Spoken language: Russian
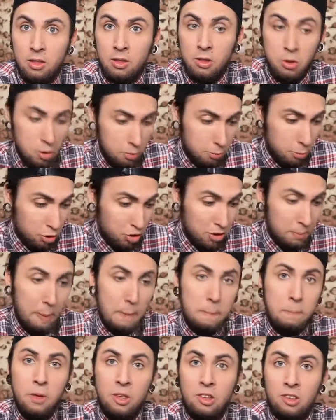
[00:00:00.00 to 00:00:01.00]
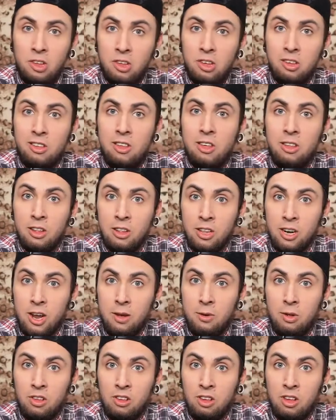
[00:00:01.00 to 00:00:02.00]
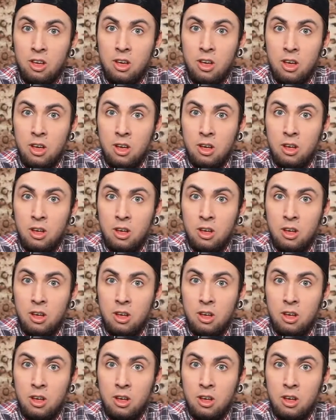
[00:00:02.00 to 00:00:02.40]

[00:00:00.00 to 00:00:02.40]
На нее можно пописать, если ей это нравится.